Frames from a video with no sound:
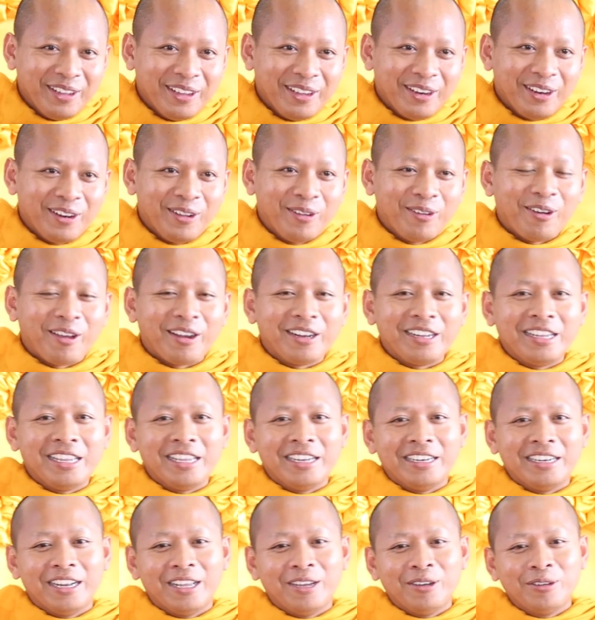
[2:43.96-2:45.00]
lô ở
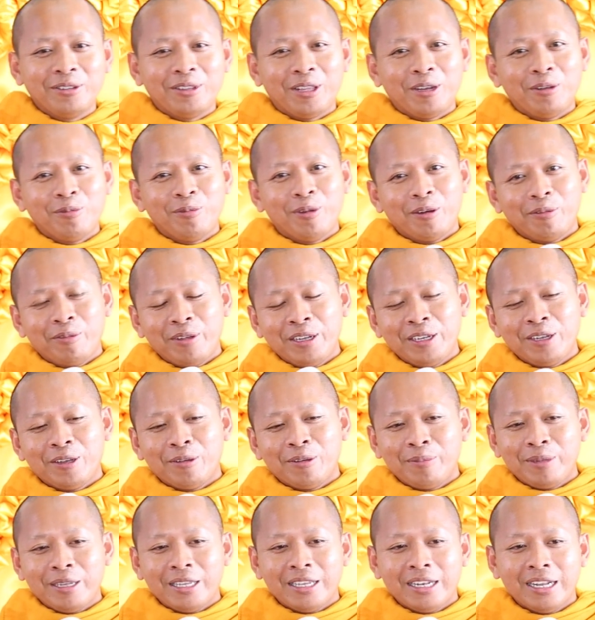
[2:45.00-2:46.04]
hiền nào tàu vật vinh
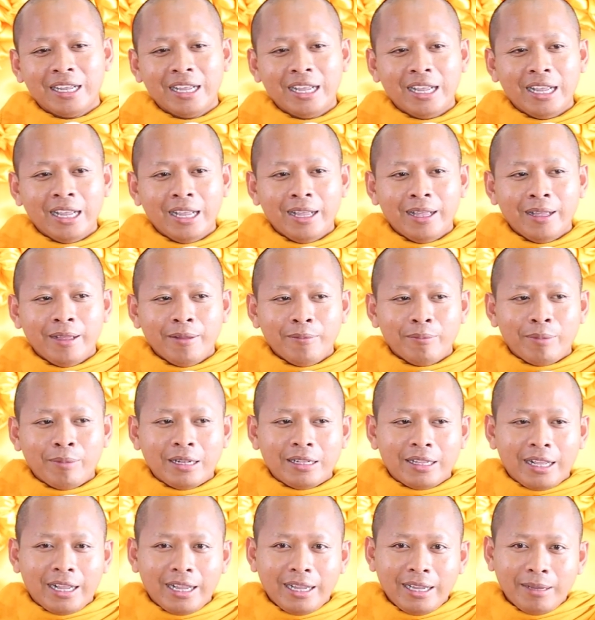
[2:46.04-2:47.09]
còn biển
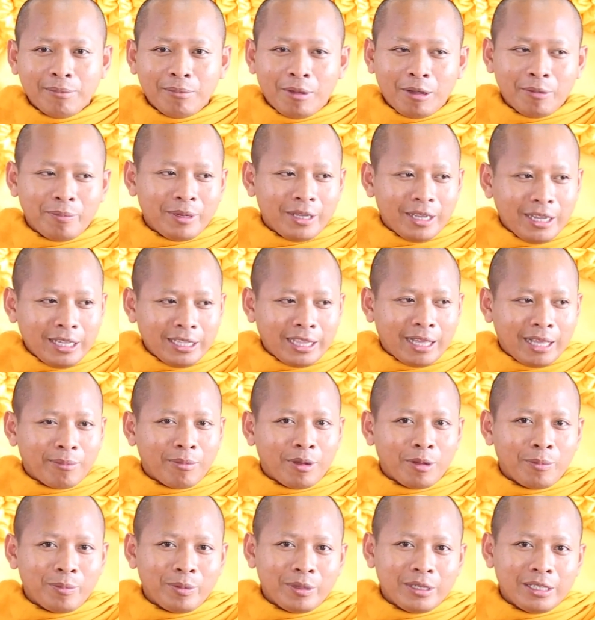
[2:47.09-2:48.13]
phần thế mà bị ấy tham
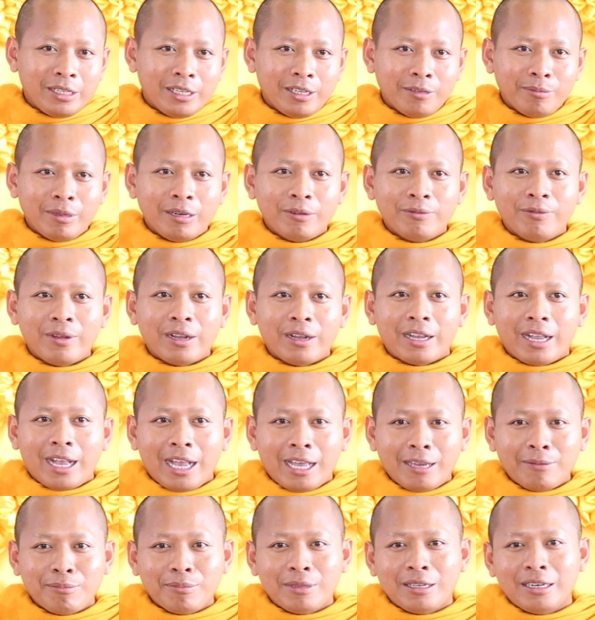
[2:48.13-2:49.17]
mà bị dương mình vật
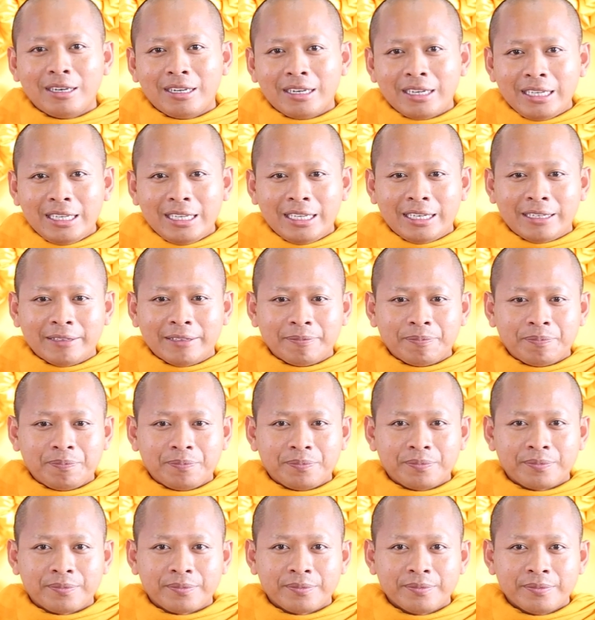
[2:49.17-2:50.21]
hát mình riền
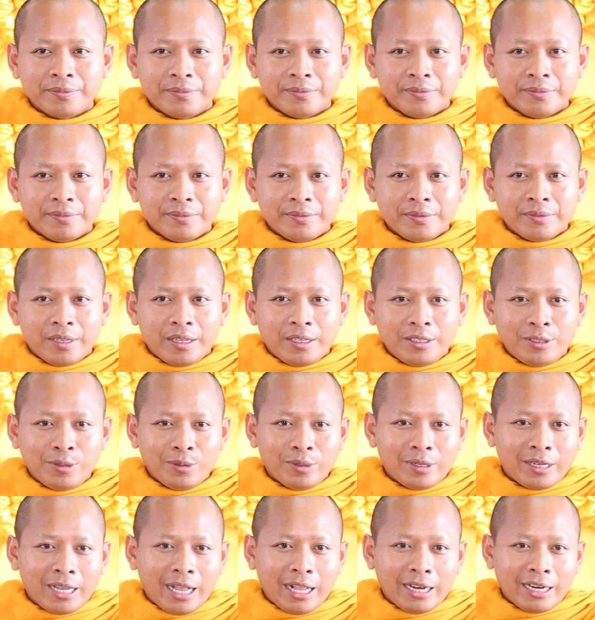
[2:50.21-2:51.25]

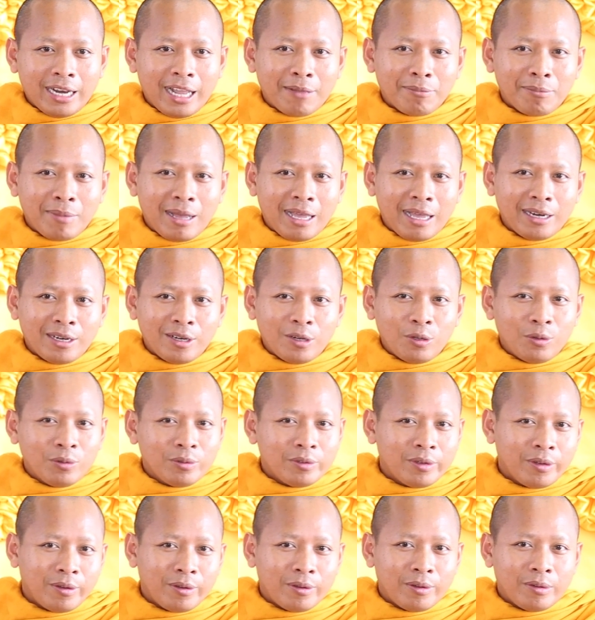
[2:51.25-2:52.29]
chuồng cá đã bạt lô
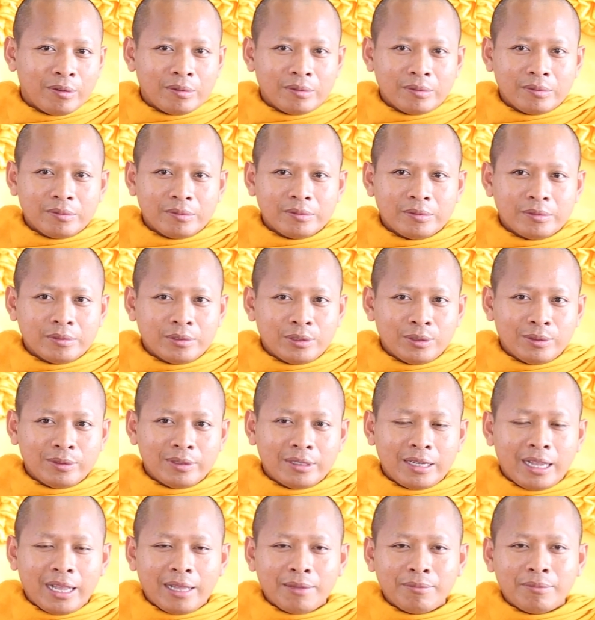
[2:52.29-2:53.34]
có chuồng
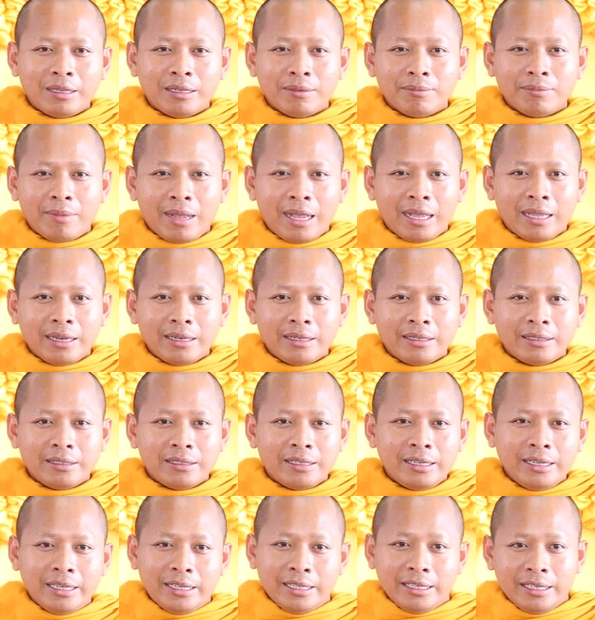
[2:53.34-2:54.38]
cá mình
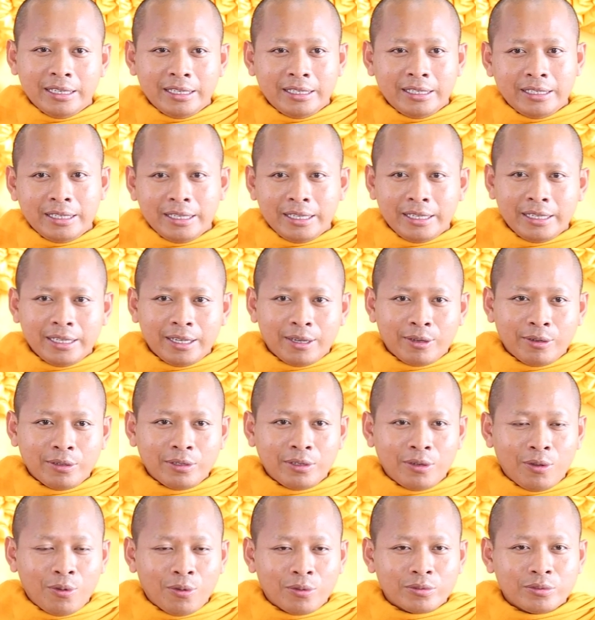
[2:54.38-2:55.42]
ban gì ở
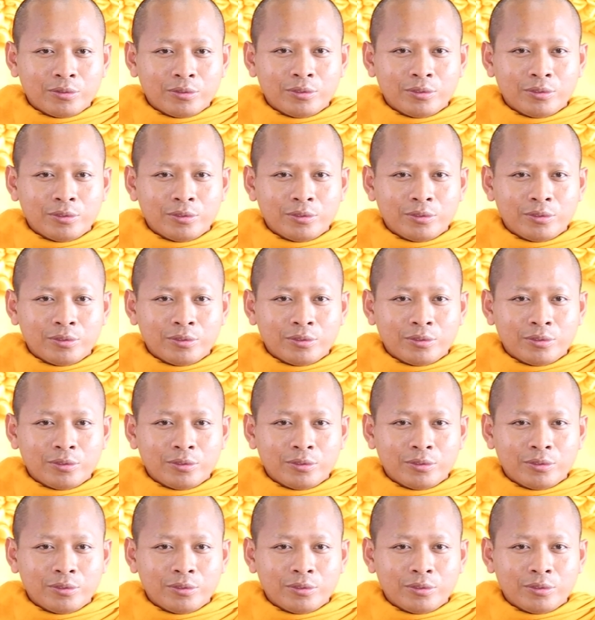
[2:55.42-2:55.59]
lô